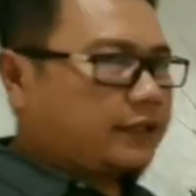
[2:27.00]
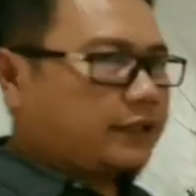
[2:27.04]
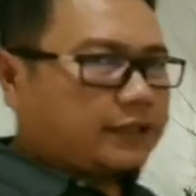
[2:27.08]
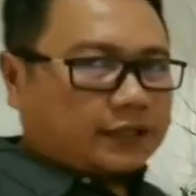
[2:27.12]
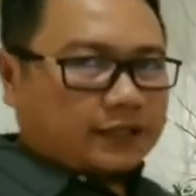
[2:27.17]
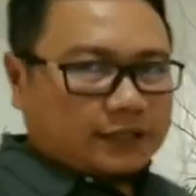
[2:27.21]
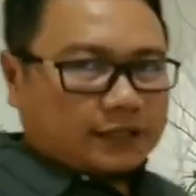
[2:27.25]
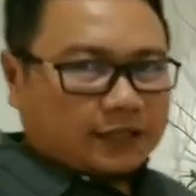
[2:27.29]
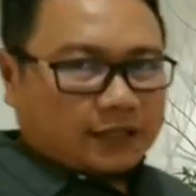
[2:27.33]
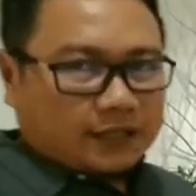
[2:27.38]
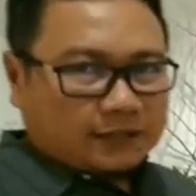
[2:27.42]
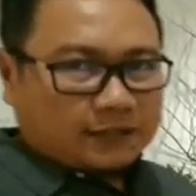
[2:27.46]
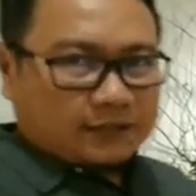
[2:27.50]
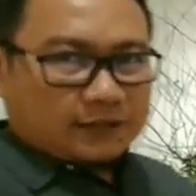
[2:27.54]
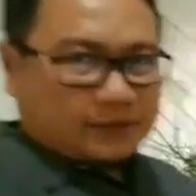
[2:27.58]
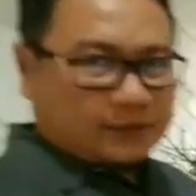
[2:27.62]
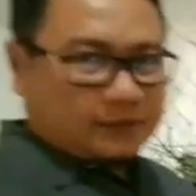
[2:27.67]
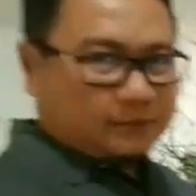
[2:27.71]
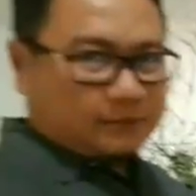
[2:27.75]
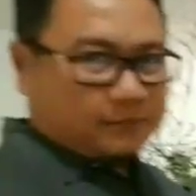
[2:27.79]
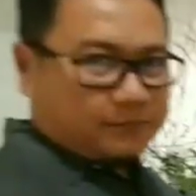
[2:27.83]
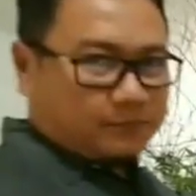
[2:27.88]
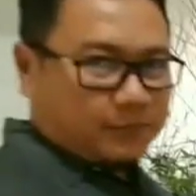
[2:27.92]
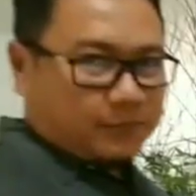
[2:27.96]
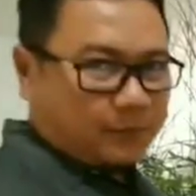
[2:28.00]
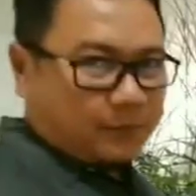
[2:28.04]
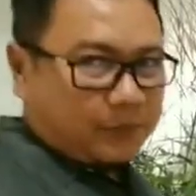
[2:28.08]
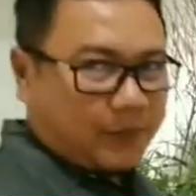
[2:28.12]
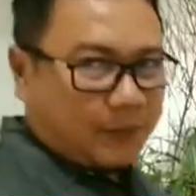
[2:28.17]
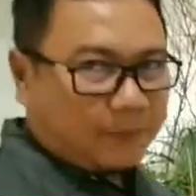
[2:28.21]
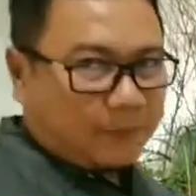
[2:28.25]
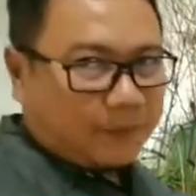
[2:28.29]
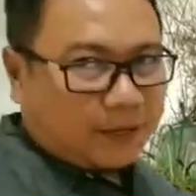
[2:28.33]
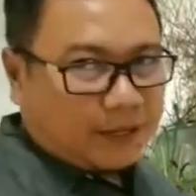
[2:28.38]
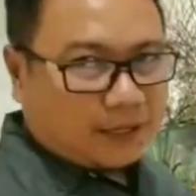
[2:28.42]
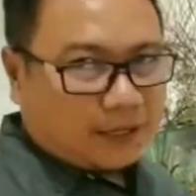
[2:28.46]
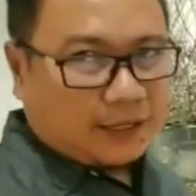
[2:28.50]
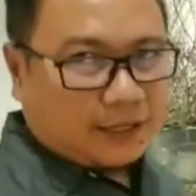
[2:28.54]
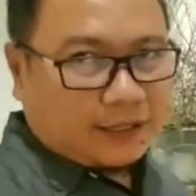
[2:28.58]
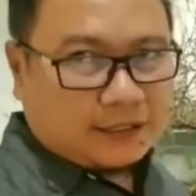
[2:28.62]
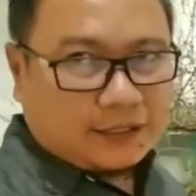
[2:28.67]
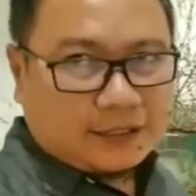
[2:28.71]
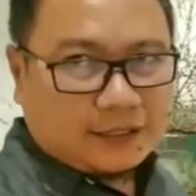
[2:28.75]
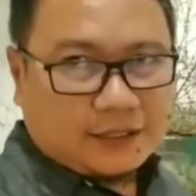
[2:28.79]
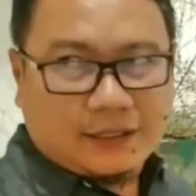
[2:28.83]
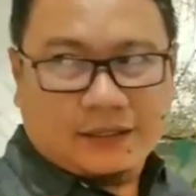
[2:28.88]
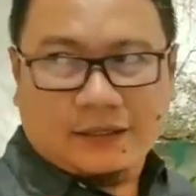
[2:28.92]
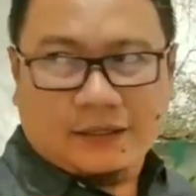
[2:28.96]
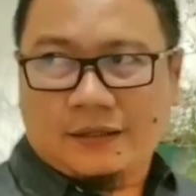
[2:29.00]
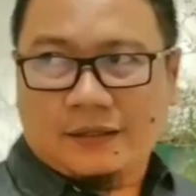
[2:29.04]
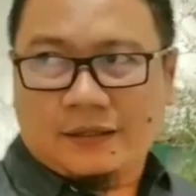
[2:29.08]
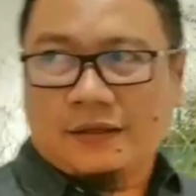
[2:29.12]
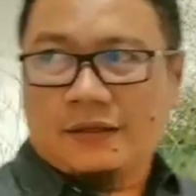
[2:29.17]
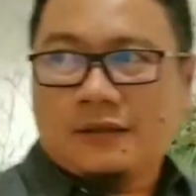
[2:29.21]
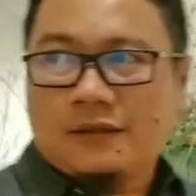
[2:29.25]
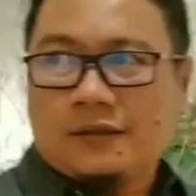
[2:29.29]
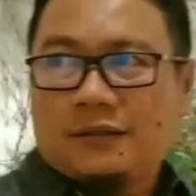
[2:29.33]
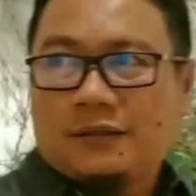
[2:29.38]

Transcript: dan terus semangat berkarya